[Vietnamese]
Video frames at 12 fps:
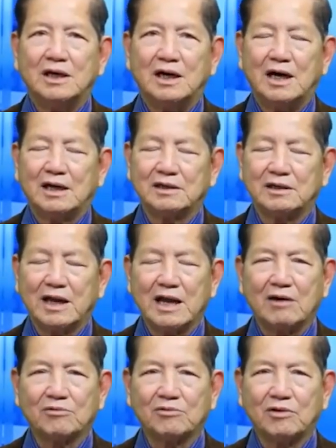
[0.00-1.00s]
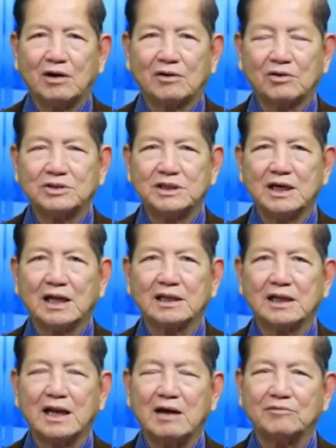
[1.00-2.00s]
trường đại học của Croatia
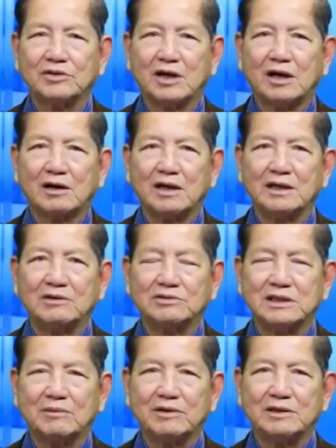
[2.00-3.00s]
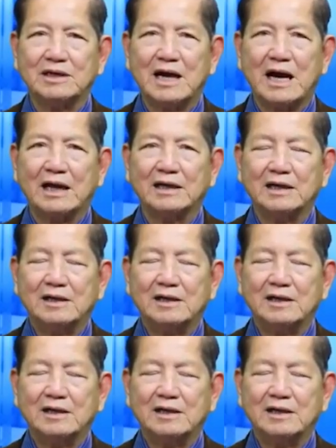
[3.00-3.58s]
thì làm cho rất nhiều xe bị hư hại.